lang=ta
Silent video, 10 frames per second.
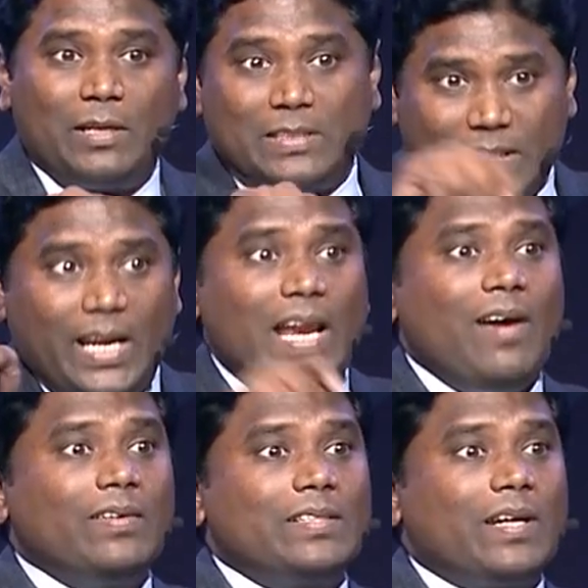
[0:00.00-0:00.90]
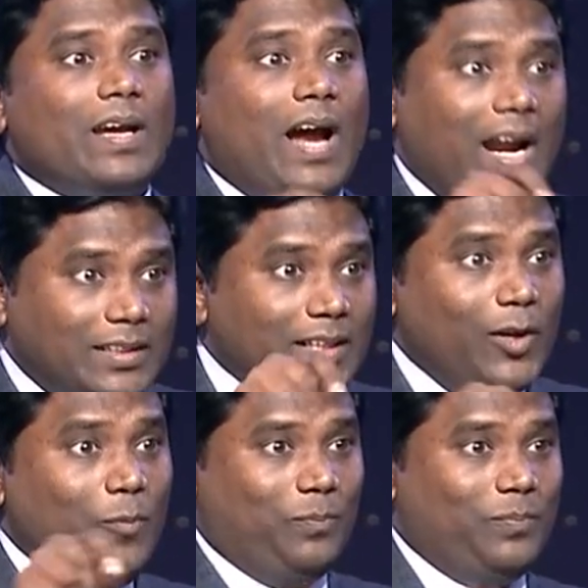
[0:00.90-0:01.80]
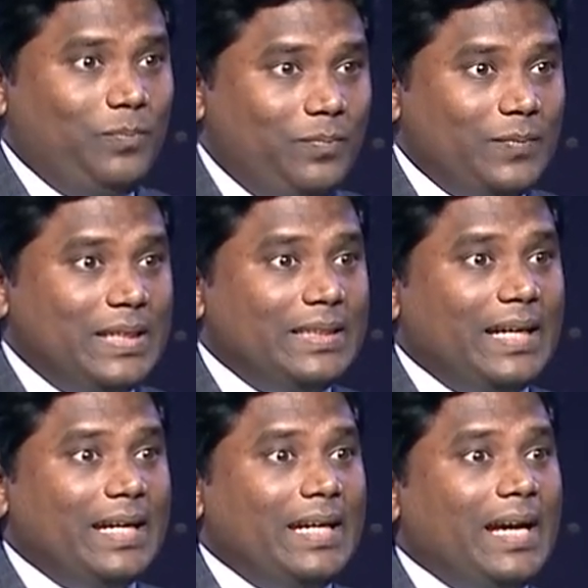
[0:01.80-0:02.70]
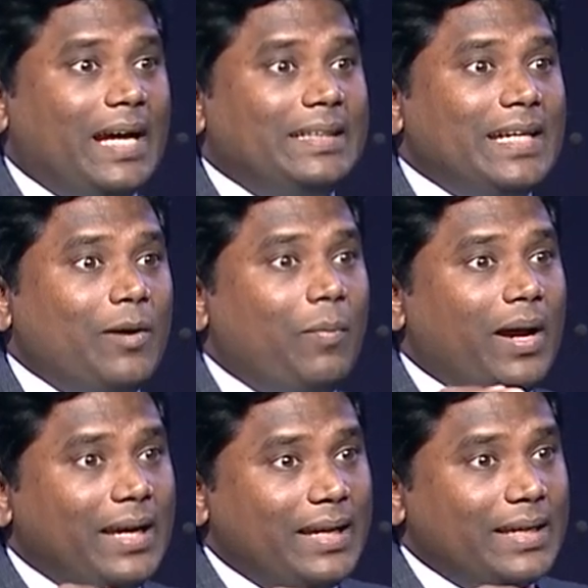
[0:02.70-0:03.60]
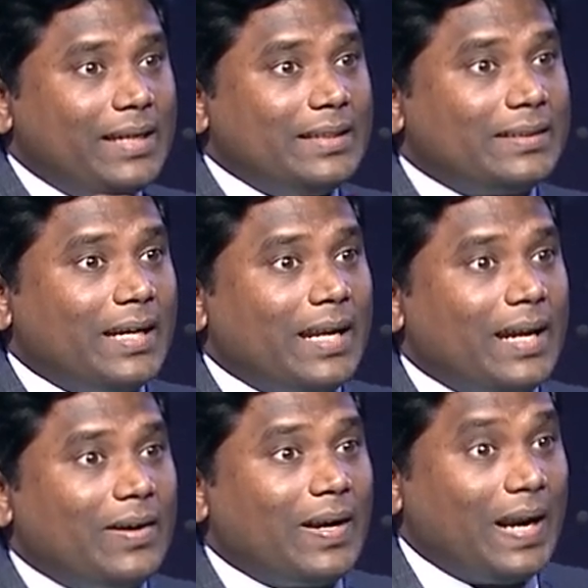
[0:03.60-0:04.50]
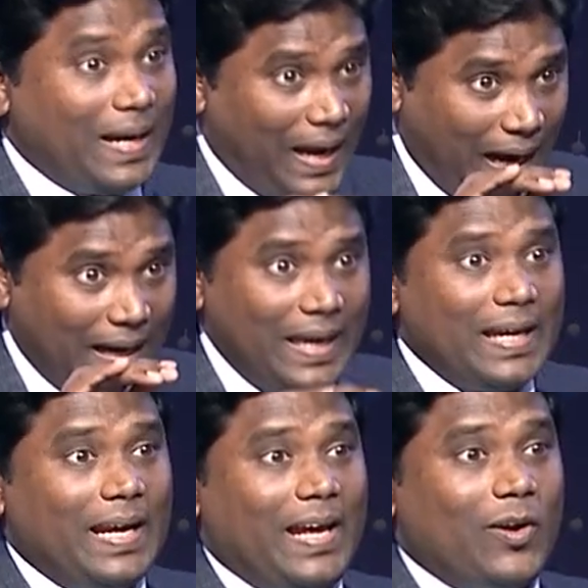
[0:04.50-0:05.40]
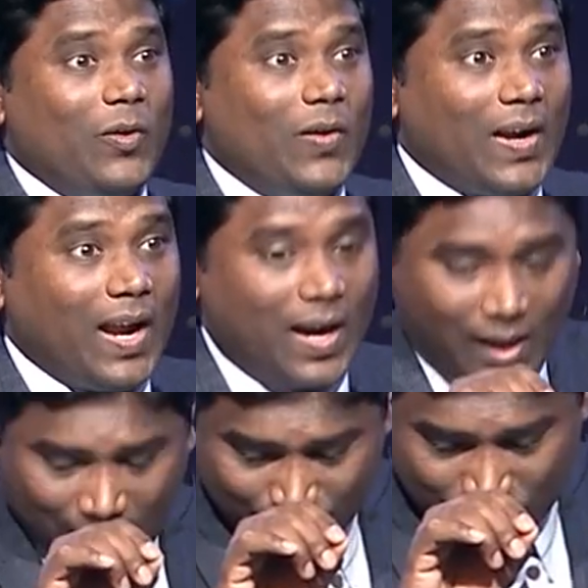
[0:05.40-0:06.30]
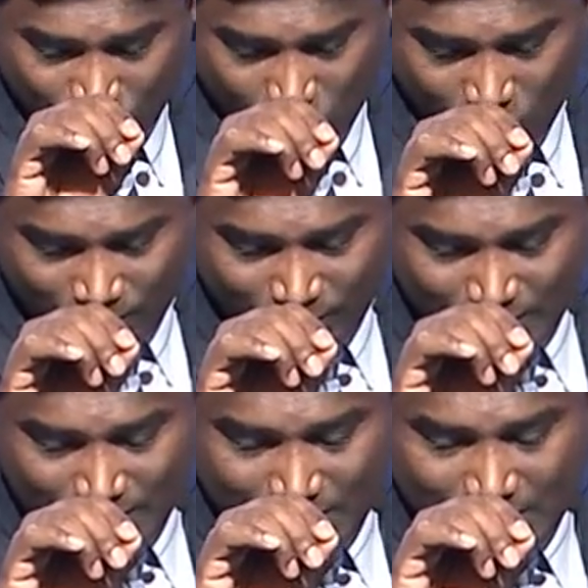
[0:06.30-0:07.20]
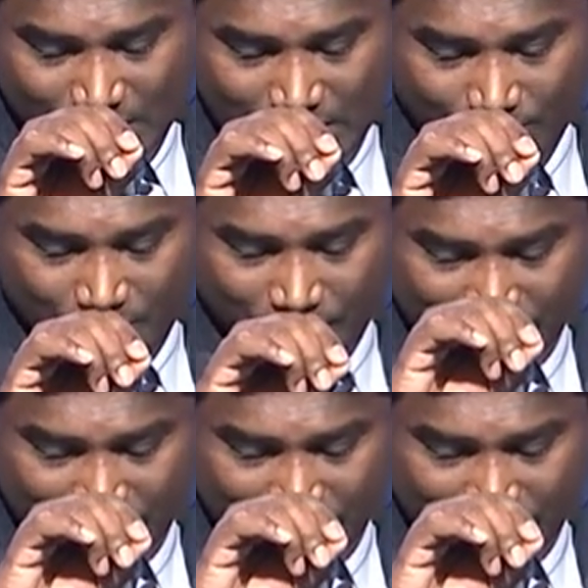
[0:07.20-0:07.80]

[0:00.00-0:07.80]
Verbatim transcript: மற்ற எல்லாவற்றை காட்டிலும் இதை அதிகமாய் சில நேரம் அநேக நேரம் நாட ஆரம்பிச்சிருவோம் நம்முடைய